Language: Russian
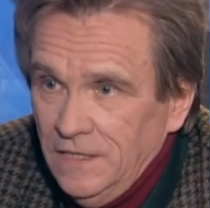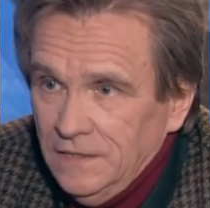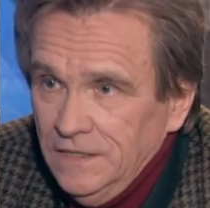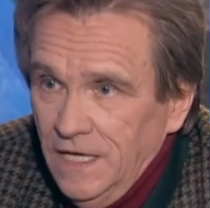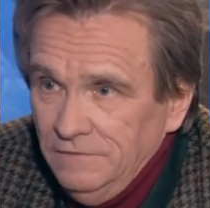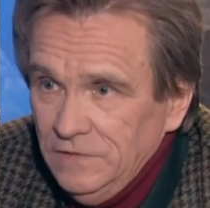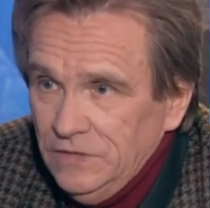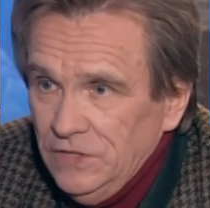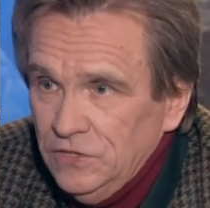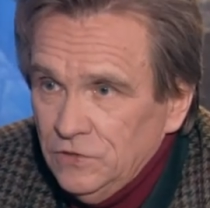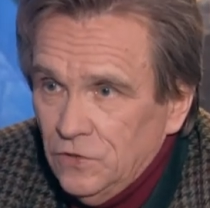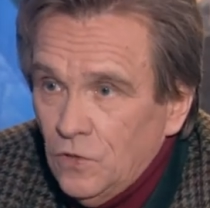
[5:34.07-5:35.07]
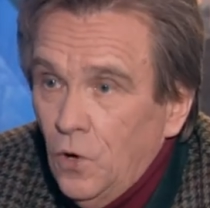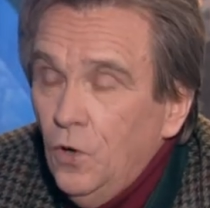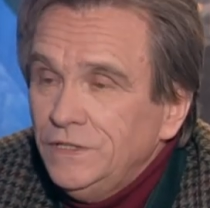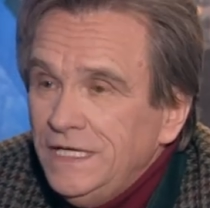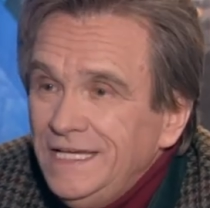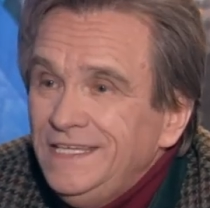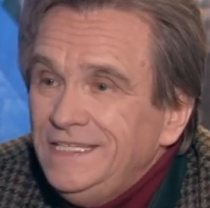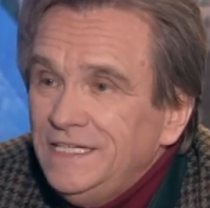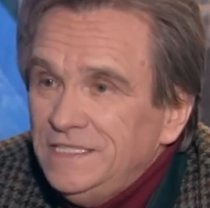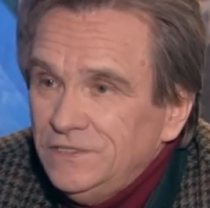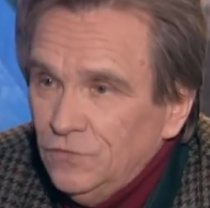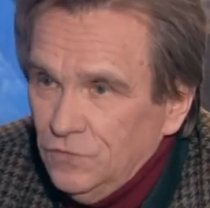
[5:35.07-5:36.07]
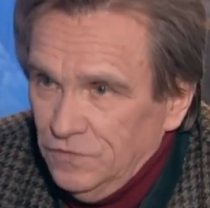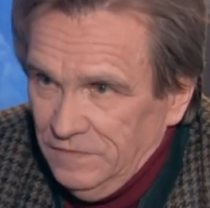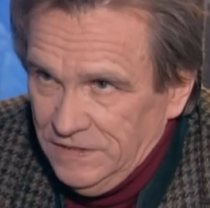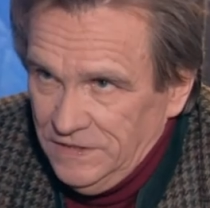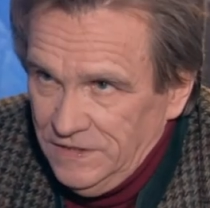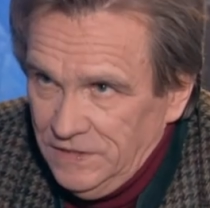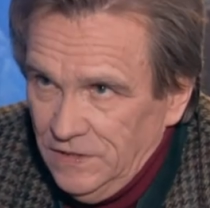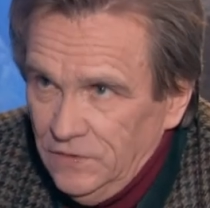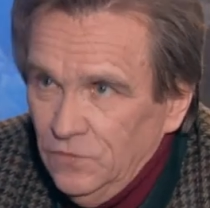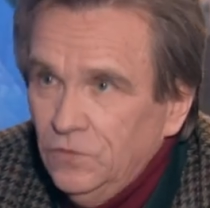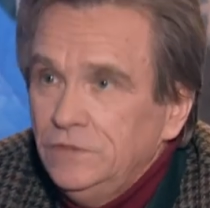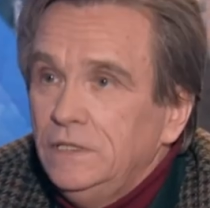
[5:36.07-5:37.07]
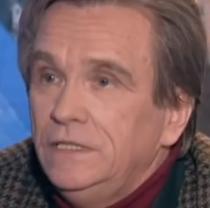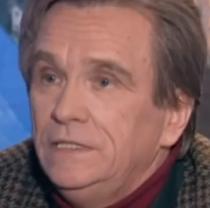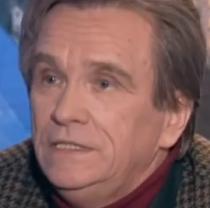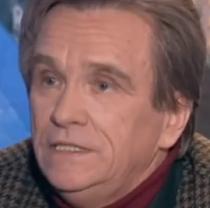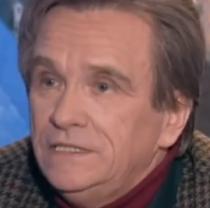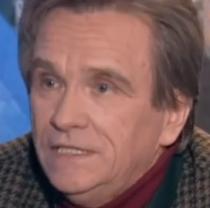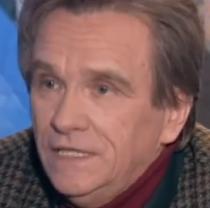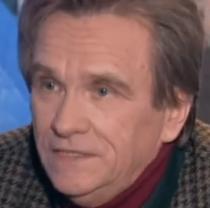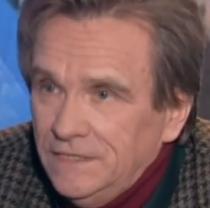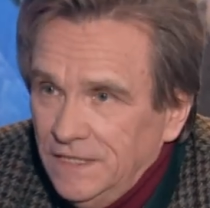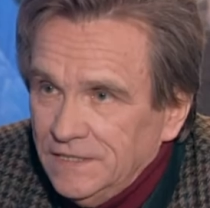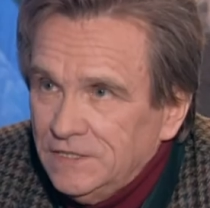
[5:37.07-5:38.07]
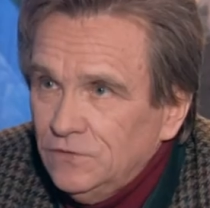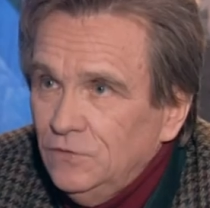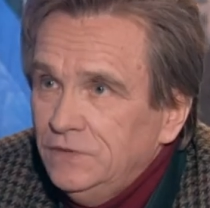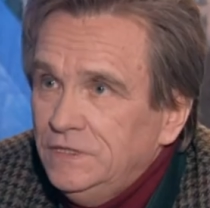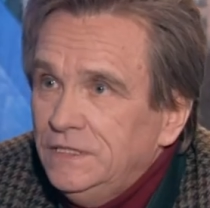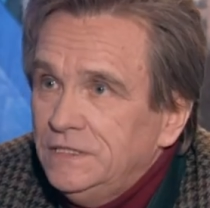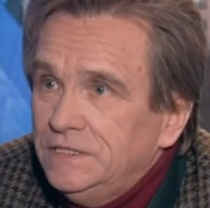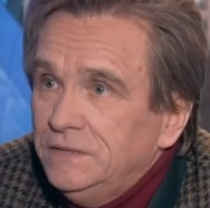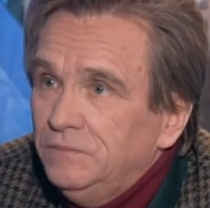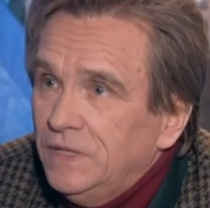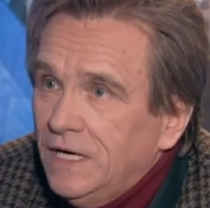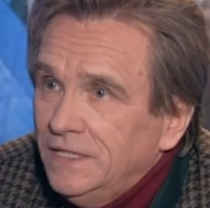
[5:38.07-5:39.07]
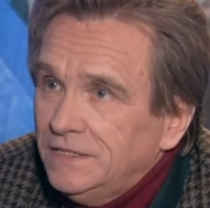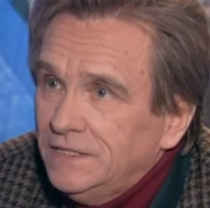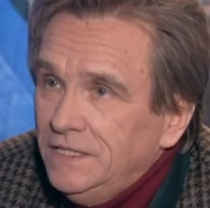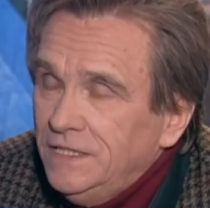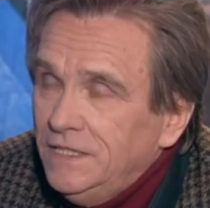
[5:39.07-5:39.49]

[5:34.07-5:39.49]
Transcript: Главный дирижер, он и есть руководитель, он и есть отец, он и есть и брат. Я и...